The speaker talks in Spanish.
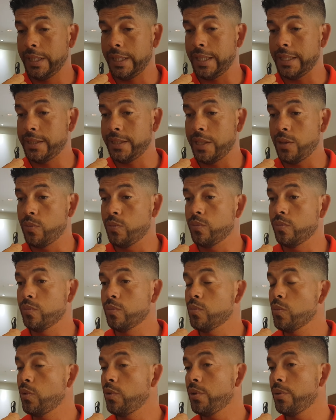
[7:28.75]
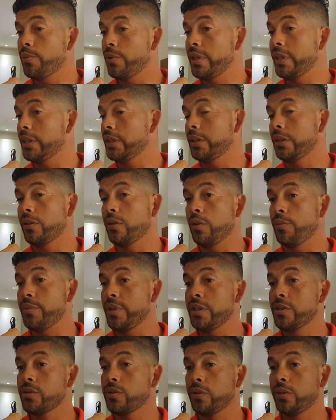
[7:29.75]
que sea un muy buen
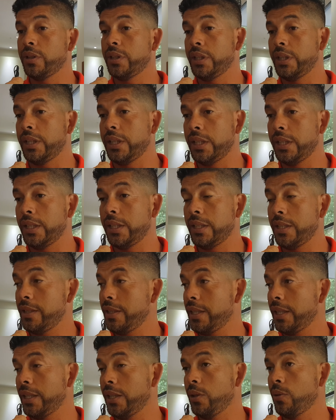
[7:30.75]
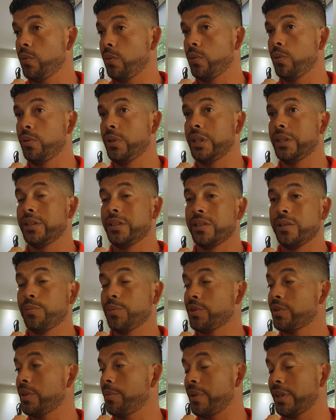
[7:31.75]
comienzo de, dirigir un club grande
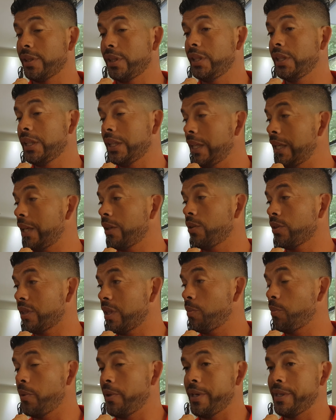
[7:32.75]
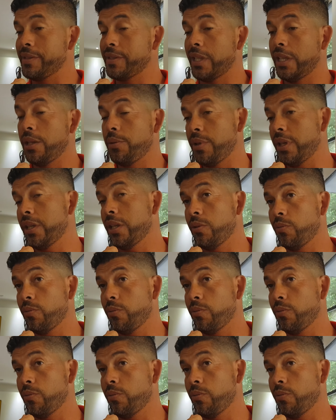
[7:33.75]
como San Martín y que las cosas puedan salir bien.